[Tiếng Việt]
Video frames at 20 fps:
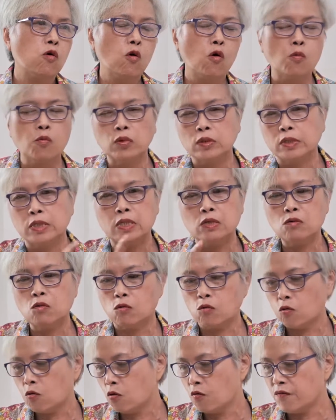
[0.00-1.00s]
ngồi một tí hoặc
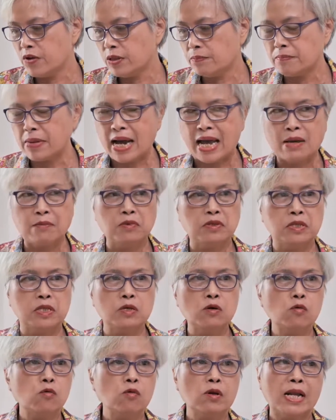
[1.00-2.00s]
cô ngồi viết bài một
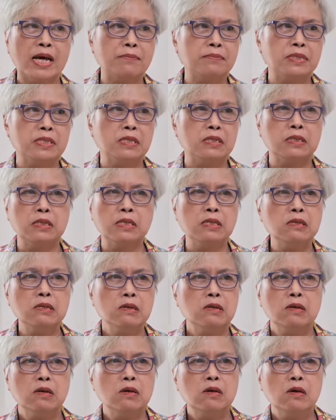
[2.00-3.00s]
tí cô làm gì tí
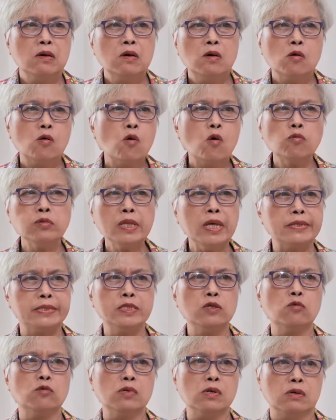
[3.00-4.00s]
cô không thể
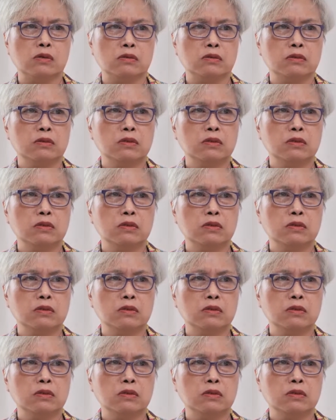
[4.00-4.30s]
chịu được